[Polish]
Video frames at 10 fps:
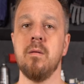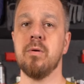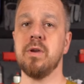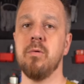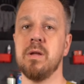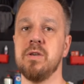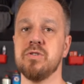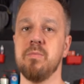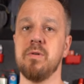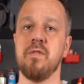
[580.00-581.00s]
Boki ładnie
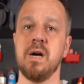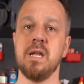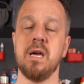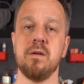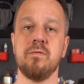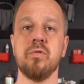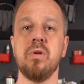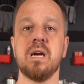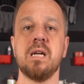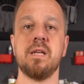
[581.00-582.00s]
żebrowane. W
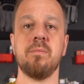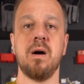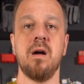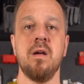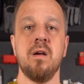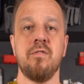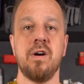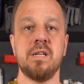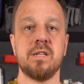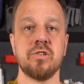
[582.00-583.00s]
ogóle keter ma
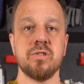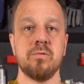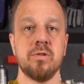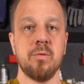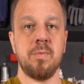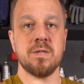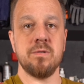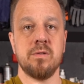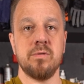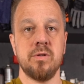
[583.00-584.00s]
fajne te kształty. To
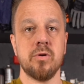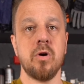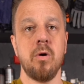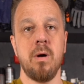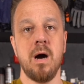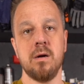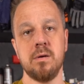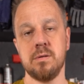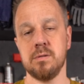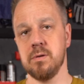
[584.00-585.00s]
pasuje tutaj do koła.
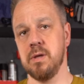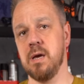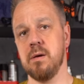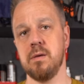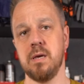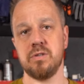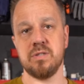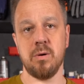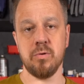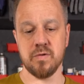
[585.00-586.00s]
No nie, jak się
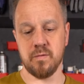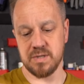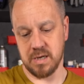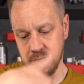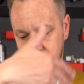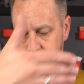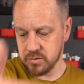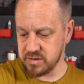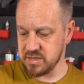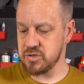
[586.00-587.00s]
założy wózek,
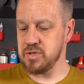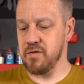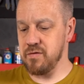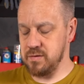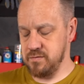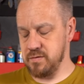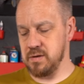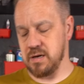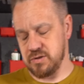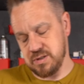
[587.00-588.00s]
to ta skrzynia,
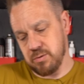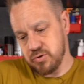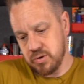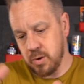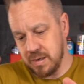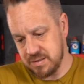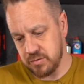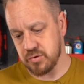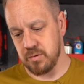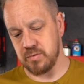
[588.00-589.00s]
jak się założy koła z
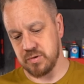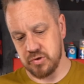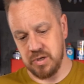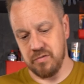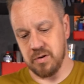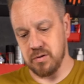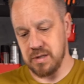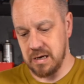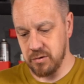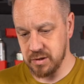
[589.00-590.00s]
rączką, to skrzynia
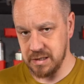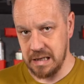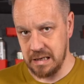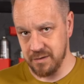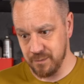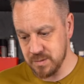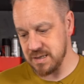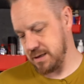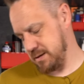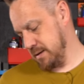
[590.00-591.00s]
wygląda jak oryginalny
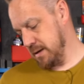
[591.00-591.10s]
wózek.